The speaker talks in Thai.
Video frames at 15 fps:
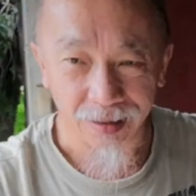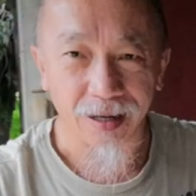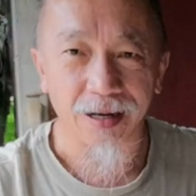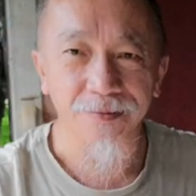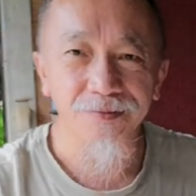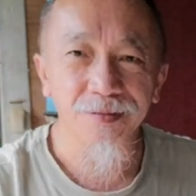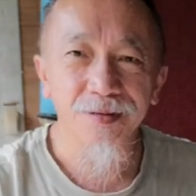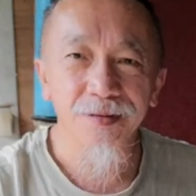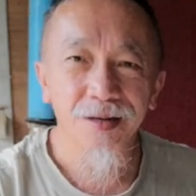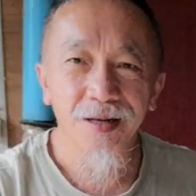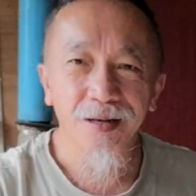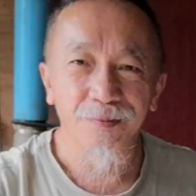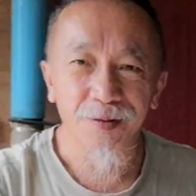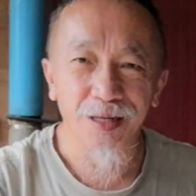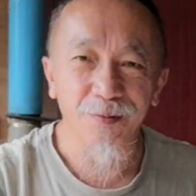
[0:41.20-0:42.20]
นะครับ
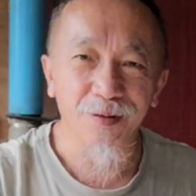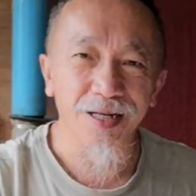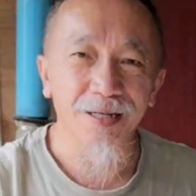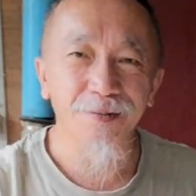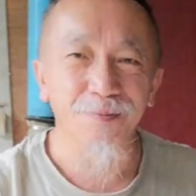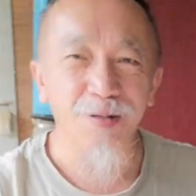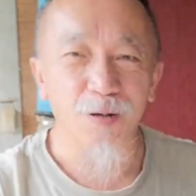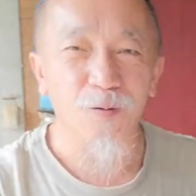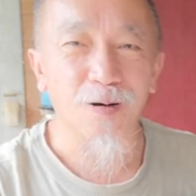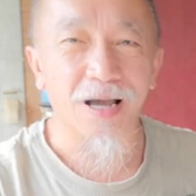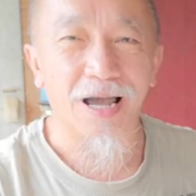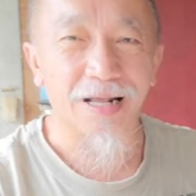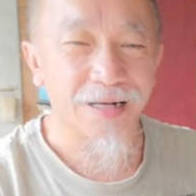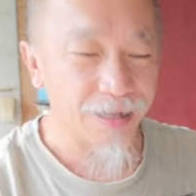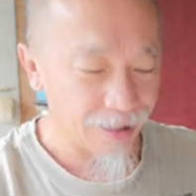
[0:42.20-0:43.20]
พอดีวันนี้มีโอ
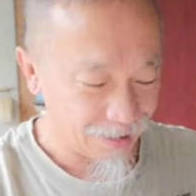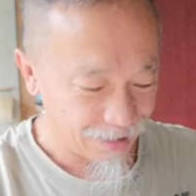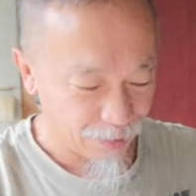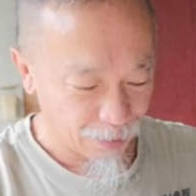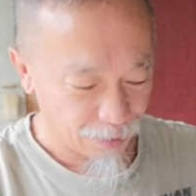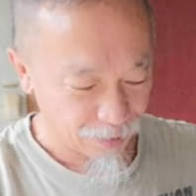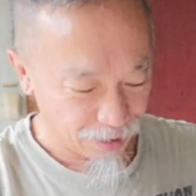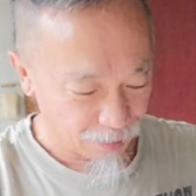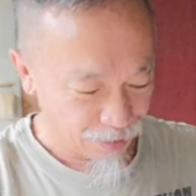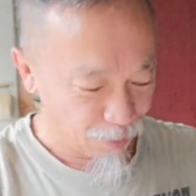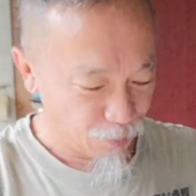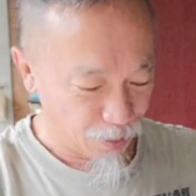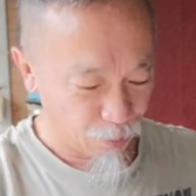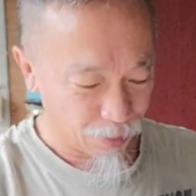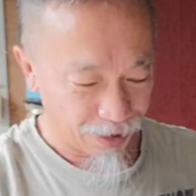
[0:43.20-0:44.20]
กาสก็เดี๋ยวเราจะ
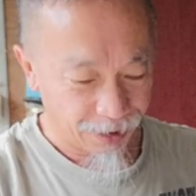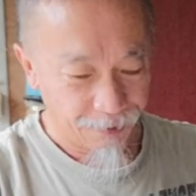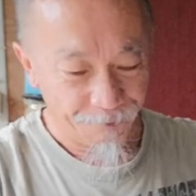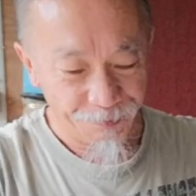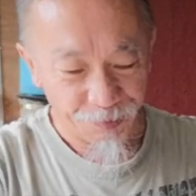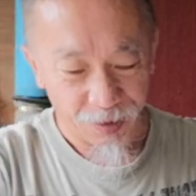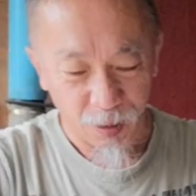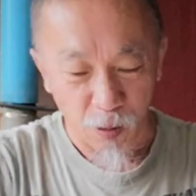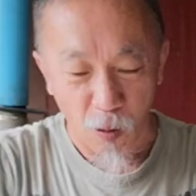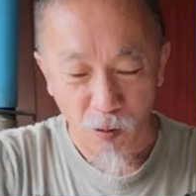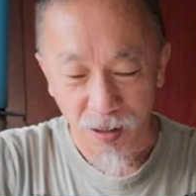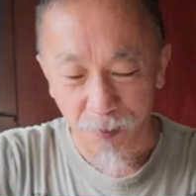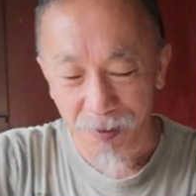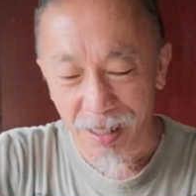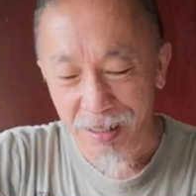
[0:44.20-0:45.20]
รีวิวเลย กล่อ
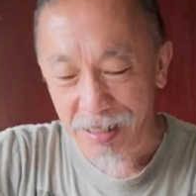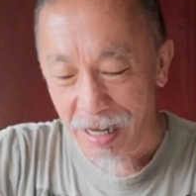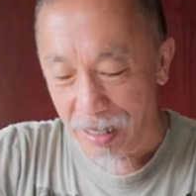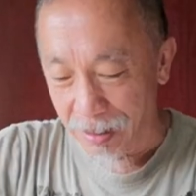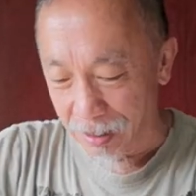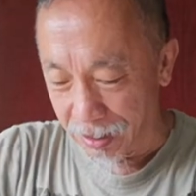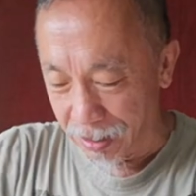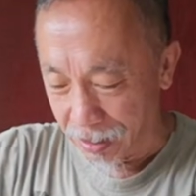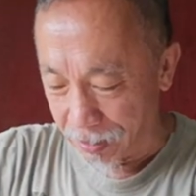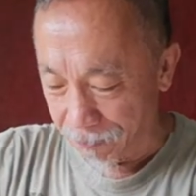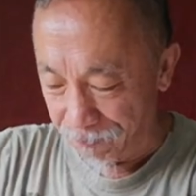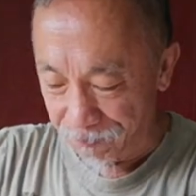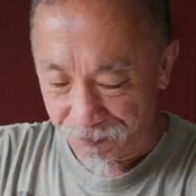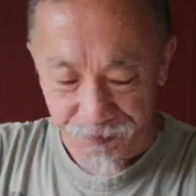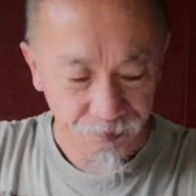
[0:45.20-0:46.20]
งยังไม่ได้แกะเลยนะครั
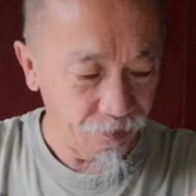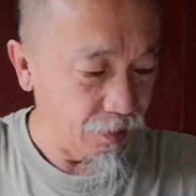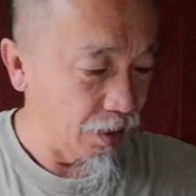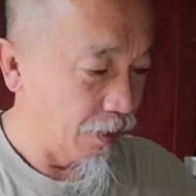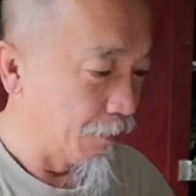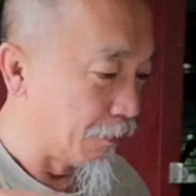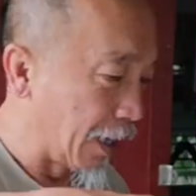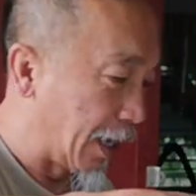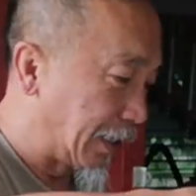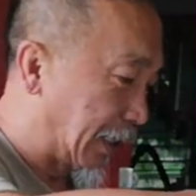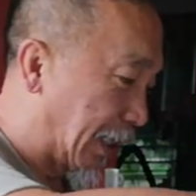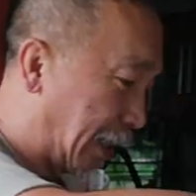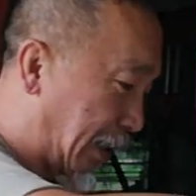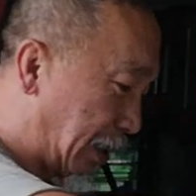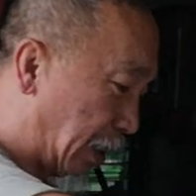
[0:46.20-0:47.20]
บมา
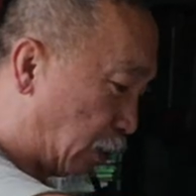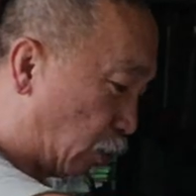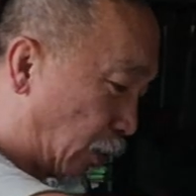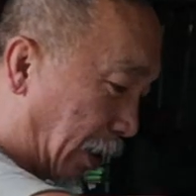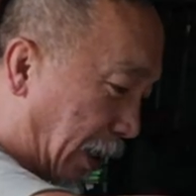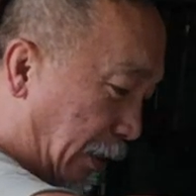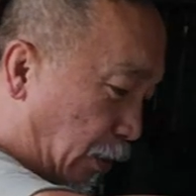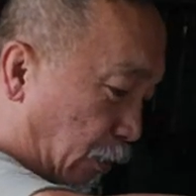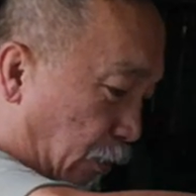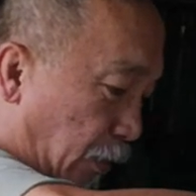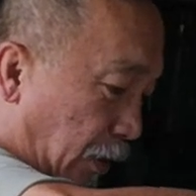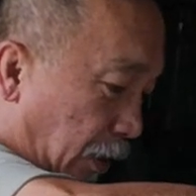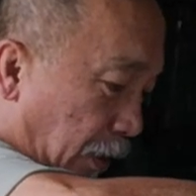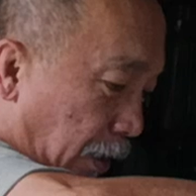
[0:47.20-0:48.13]
ยังไงก็ยังอยู่อย่างนั้นอยู่